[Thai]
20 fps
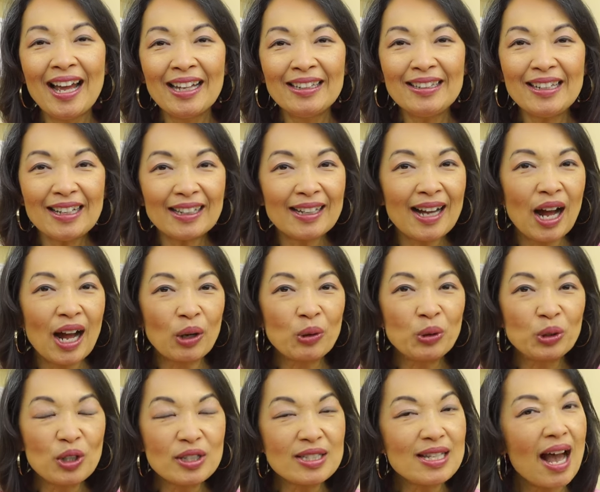นี่แหละค่ะ
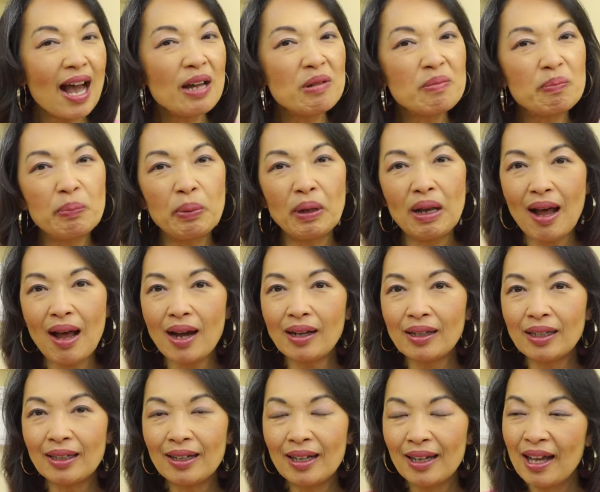คุณก็จะ unplug
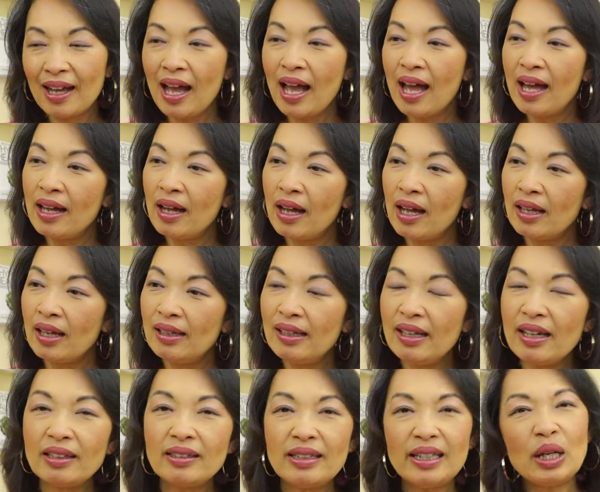ห
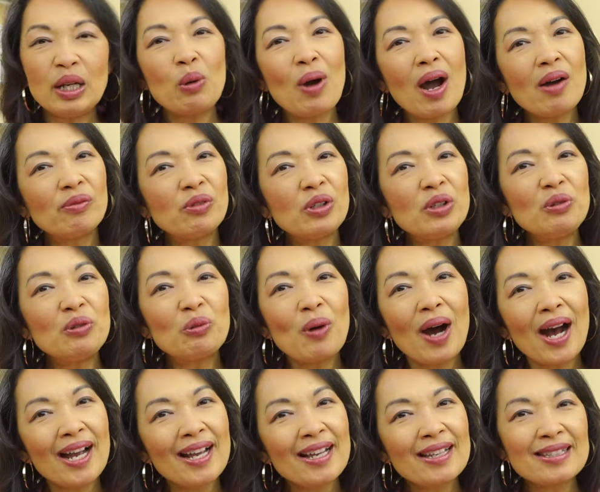ลีกนี้ความวุ่น
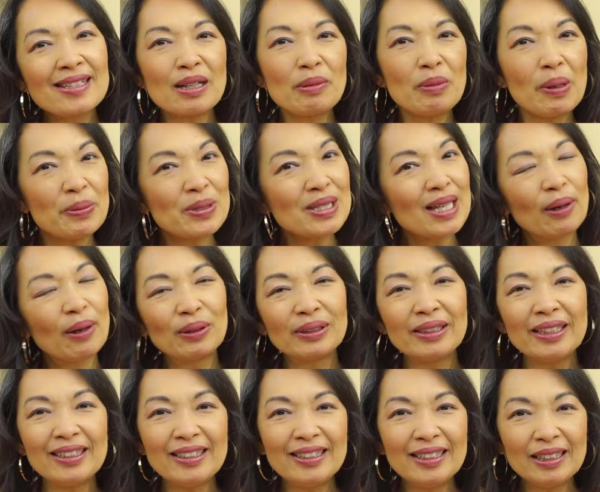วายสักแบบเสาร์อา
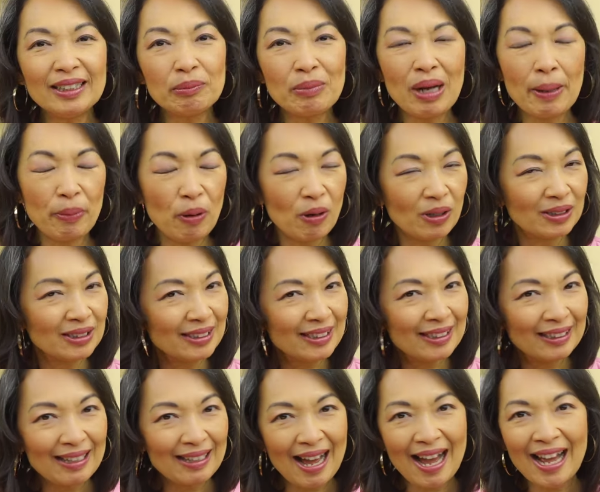ทิตย์หนึ่งมาผ่อน
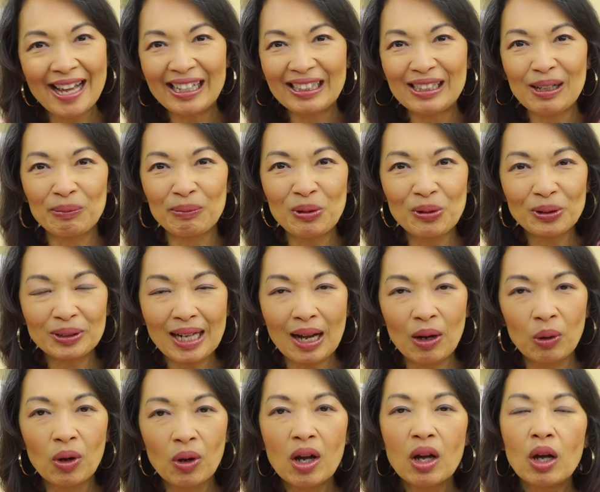คลายกับพวกเรา
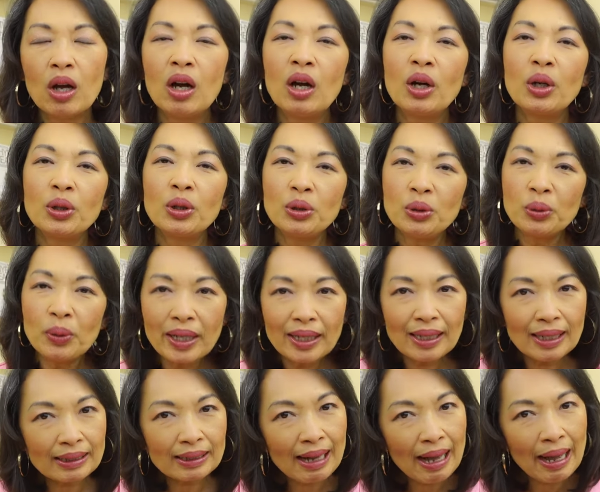ด้วย
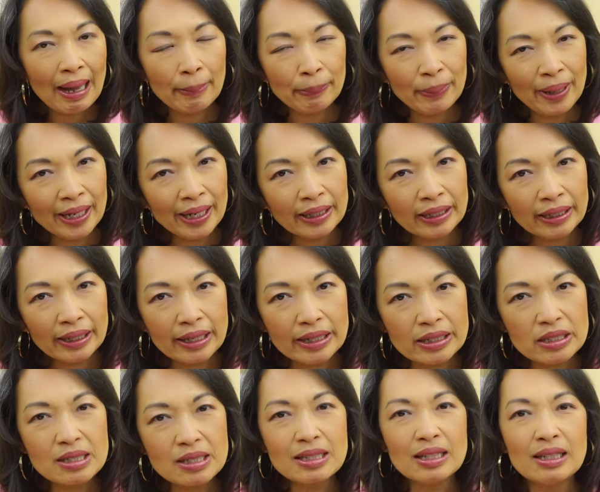ราคาแพ็กเก
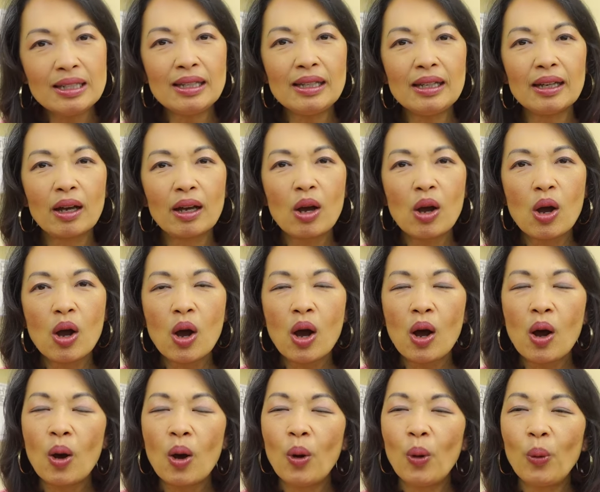จที่
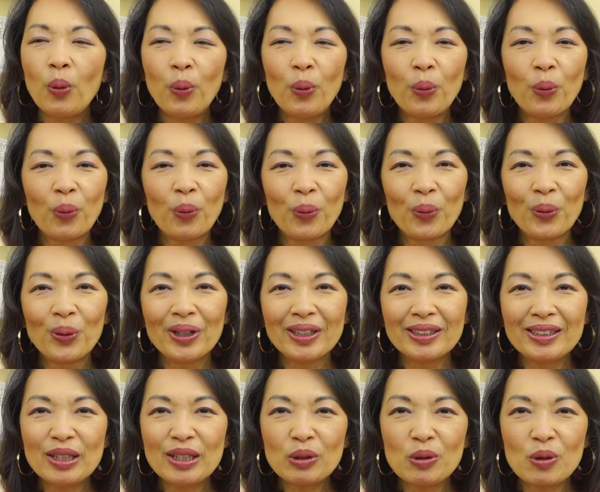โอ้โห
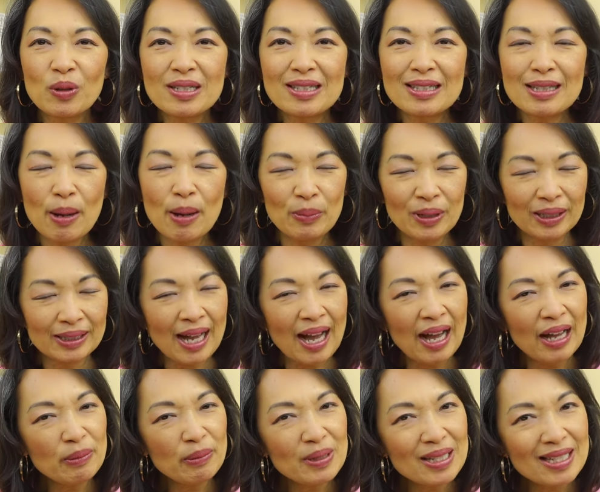นี่โค้ชทำราคา
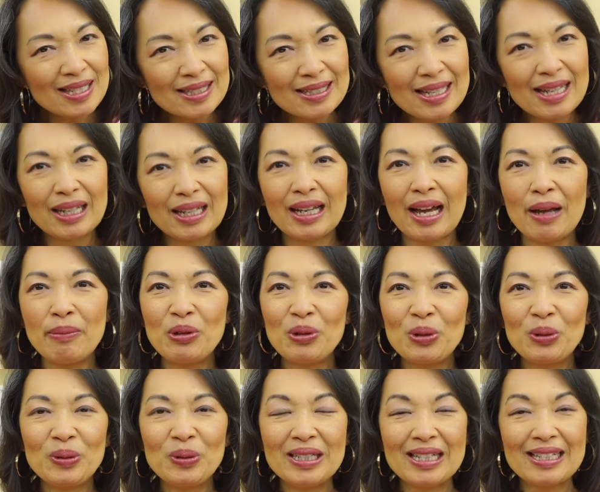ให้พิเศษให้พว
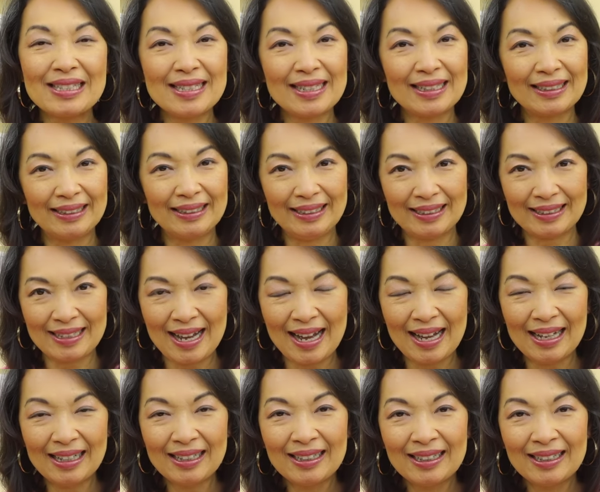กคุณจริงๆ เลยนะคะ